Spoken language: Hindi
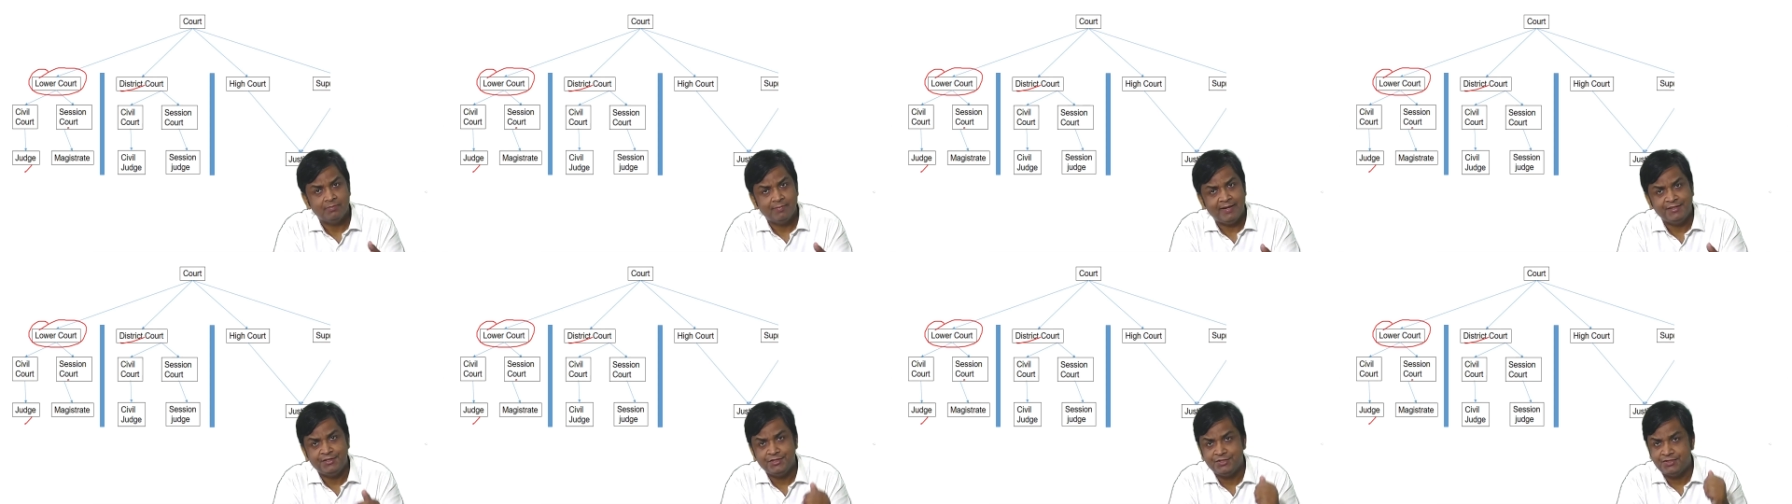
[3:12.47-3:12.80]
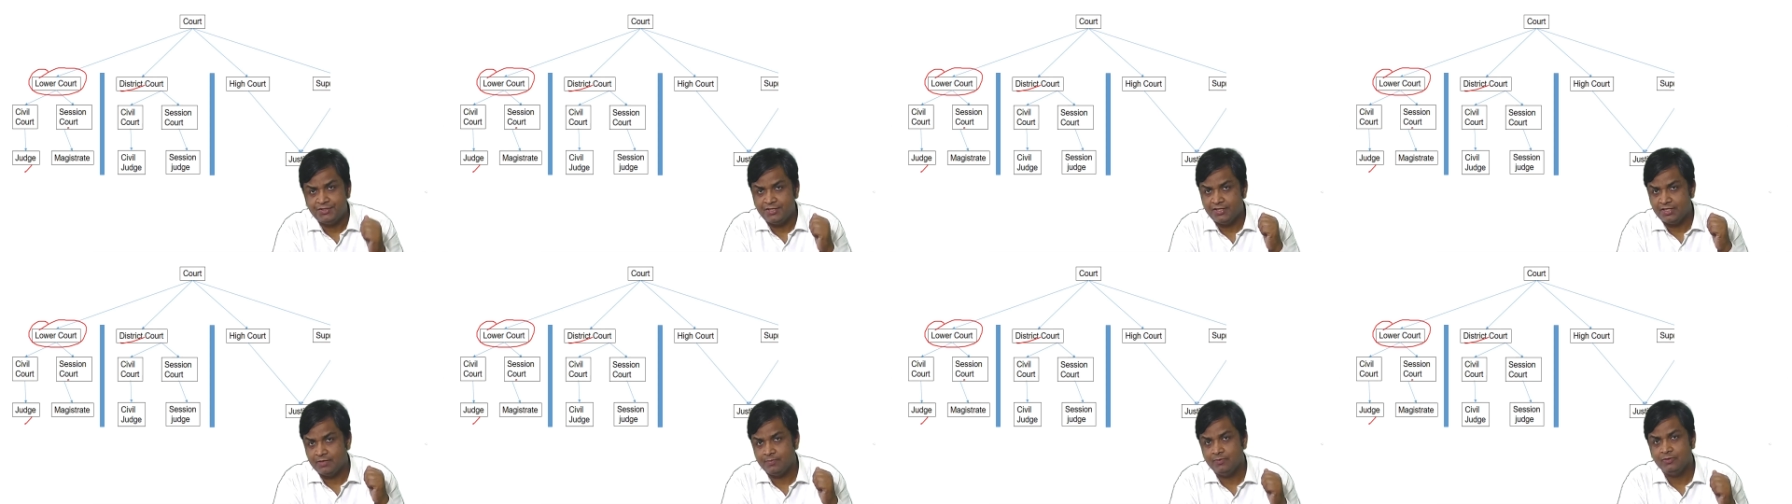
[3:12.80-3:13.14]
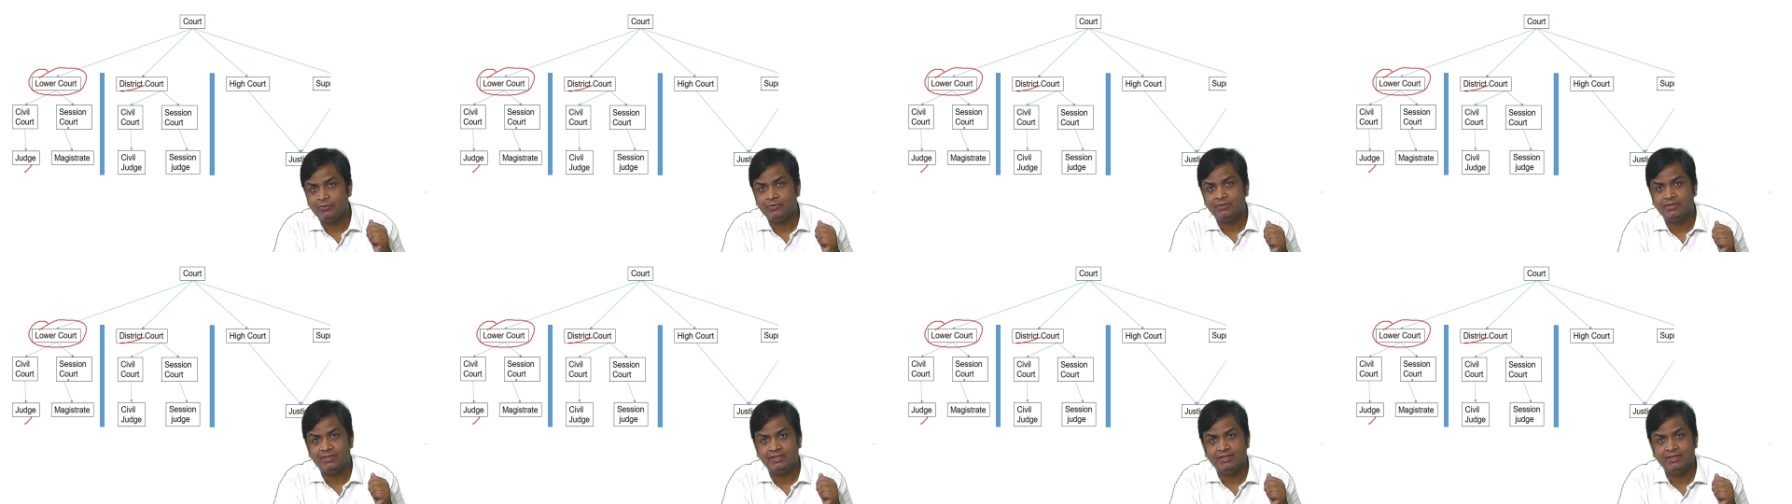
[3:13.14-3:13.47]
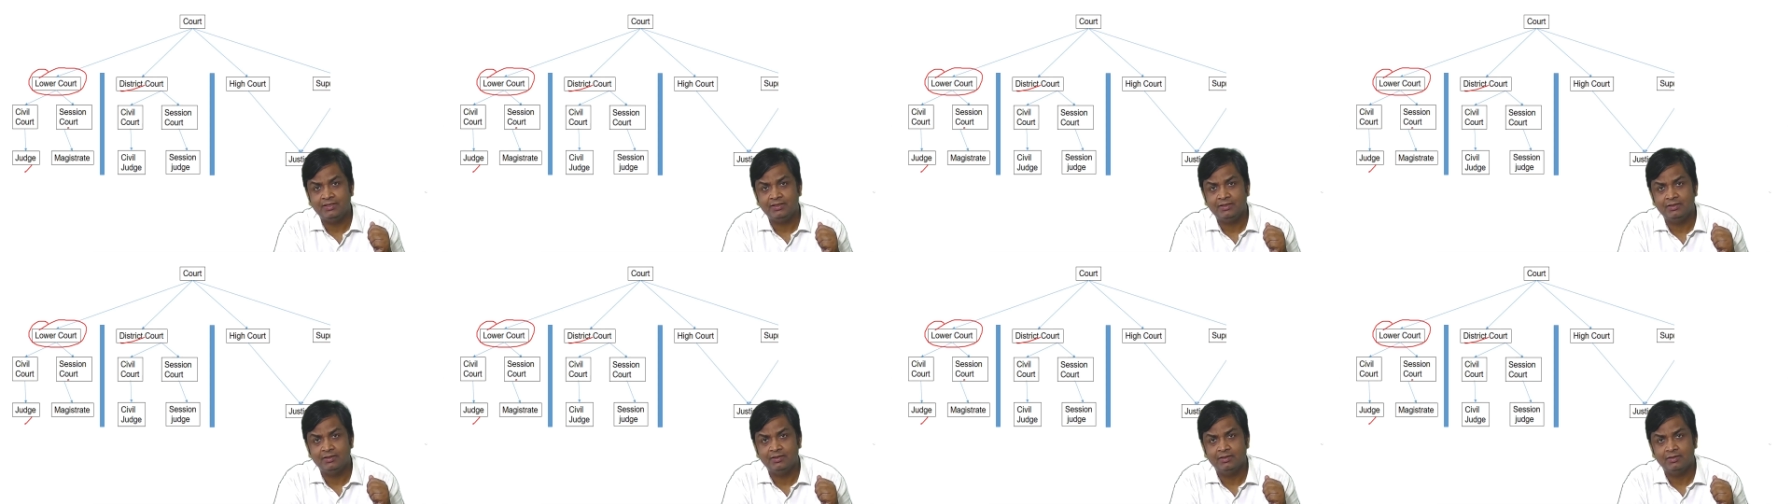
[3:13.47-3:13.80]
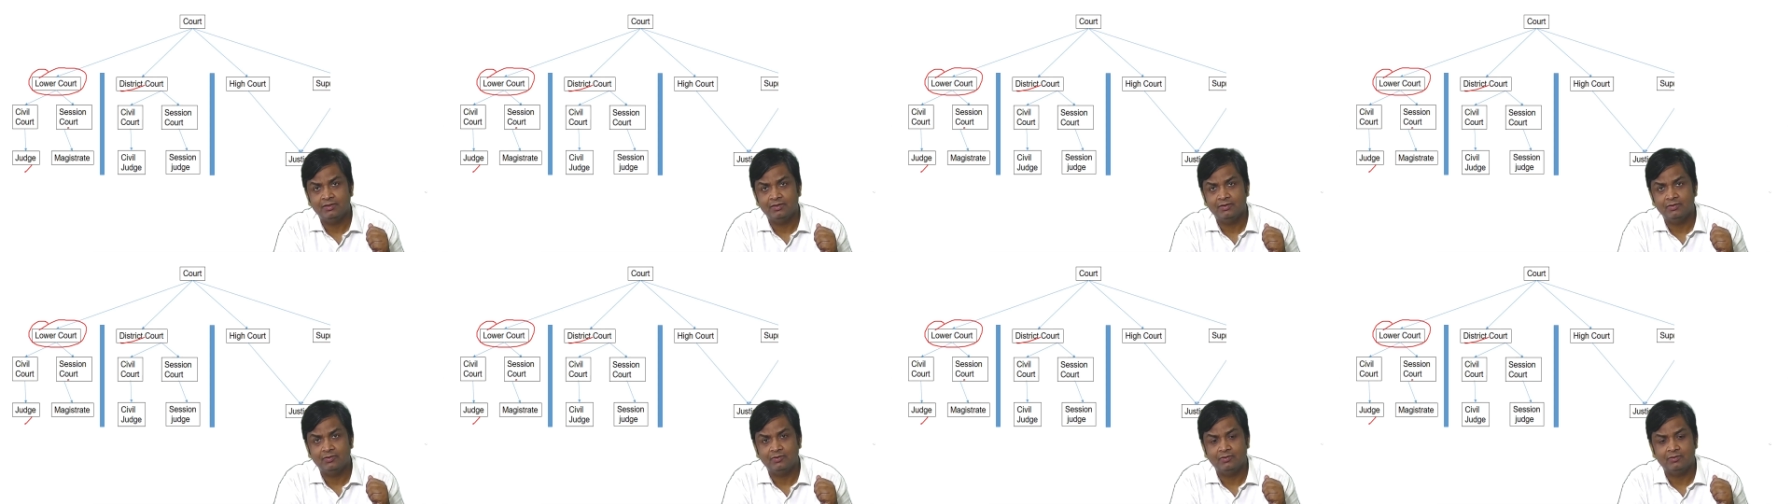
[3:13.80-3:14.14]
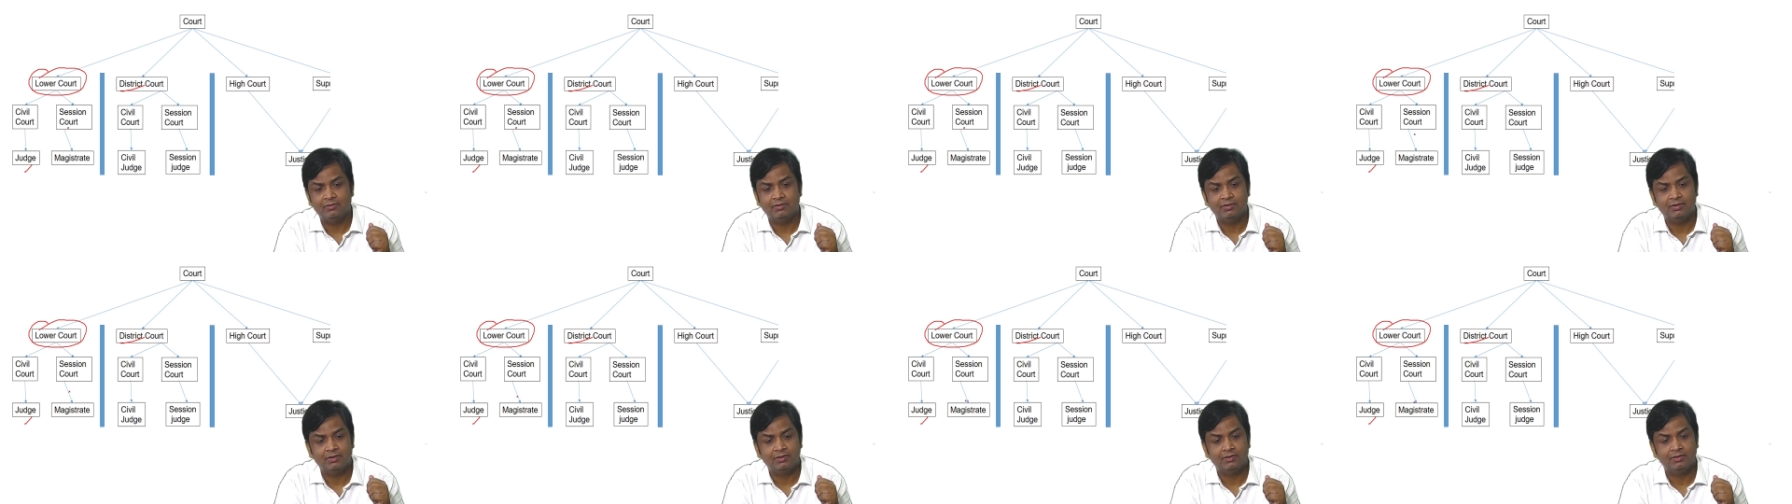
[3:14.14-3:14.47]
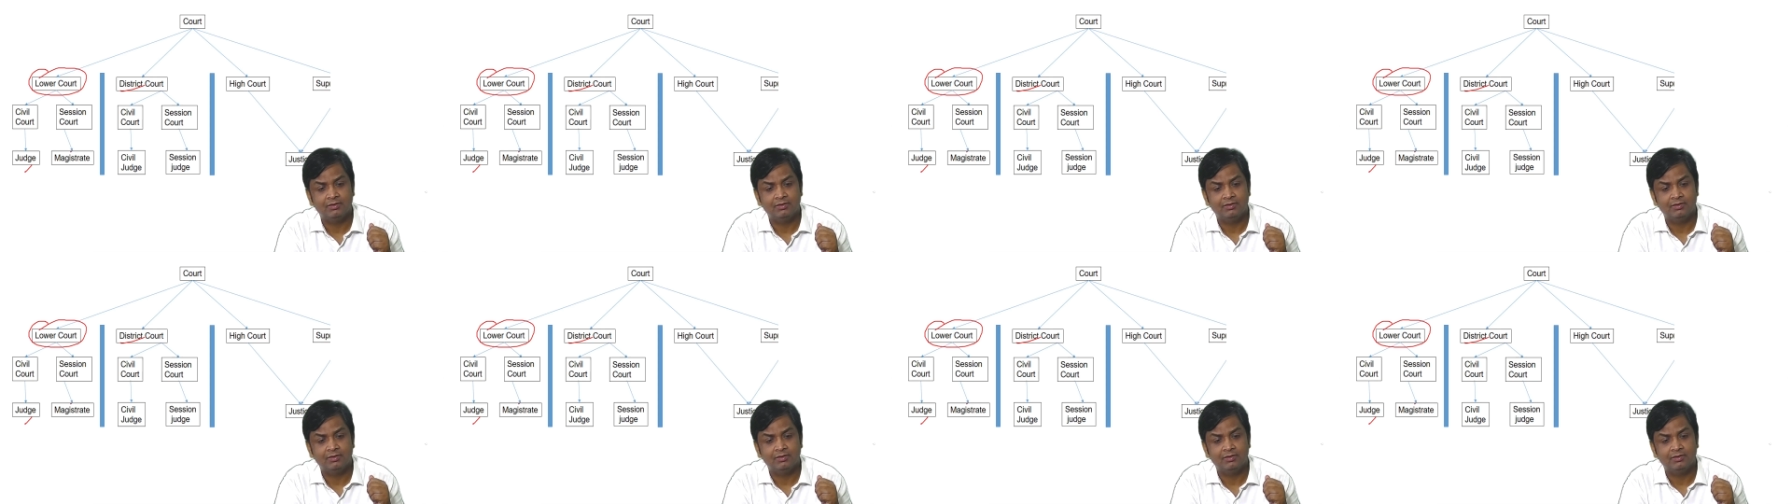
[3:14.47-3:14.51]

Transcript: मैजिस्ट्रेट भी होते हैं और